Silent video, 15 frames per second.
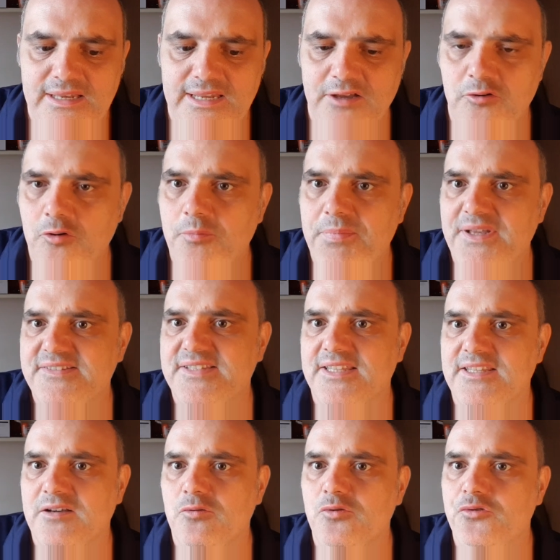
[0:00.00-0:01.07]
la Coppa è
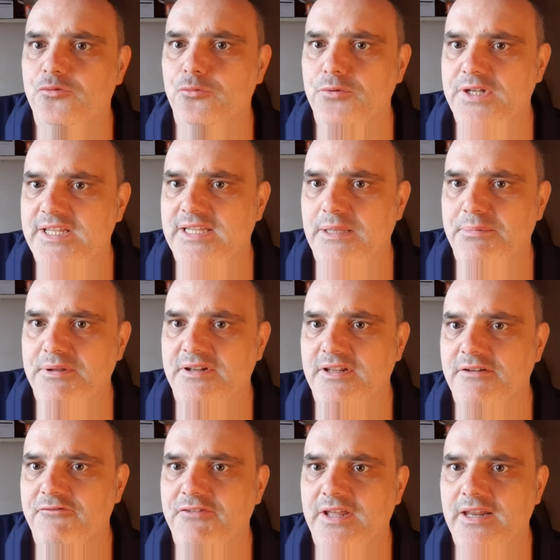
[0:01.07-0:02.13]
stata costruita
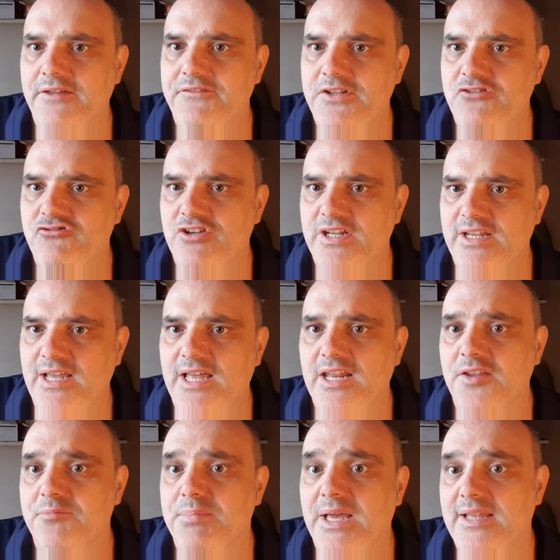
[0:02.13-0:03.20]
per farla vincere
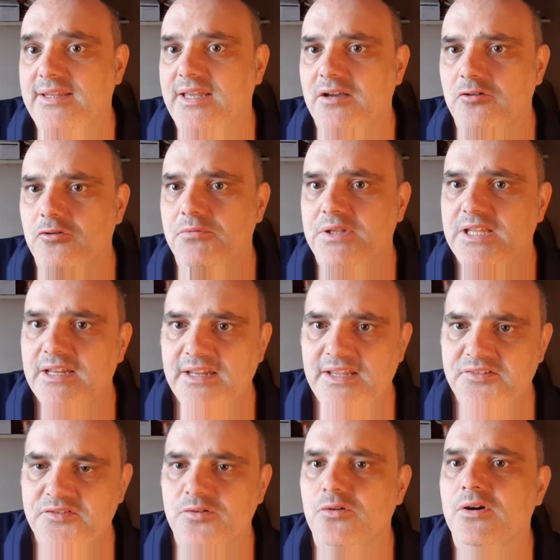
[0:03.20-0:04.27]
alla Spagna, come del
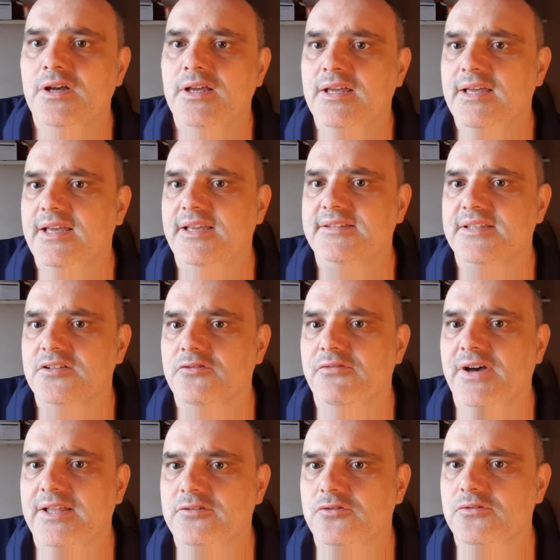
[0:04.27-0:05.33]
resto è stato
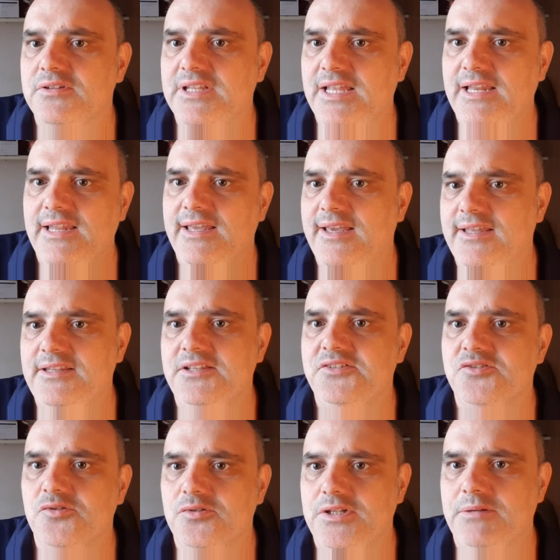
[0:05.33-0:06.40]
fatto nelle
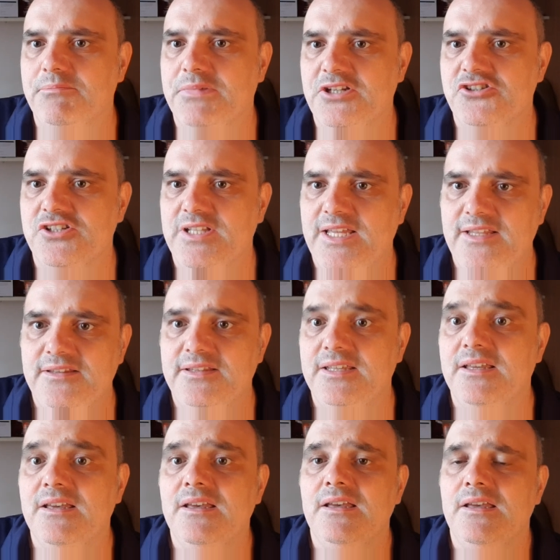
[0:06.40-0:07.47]
edizioni precedenti.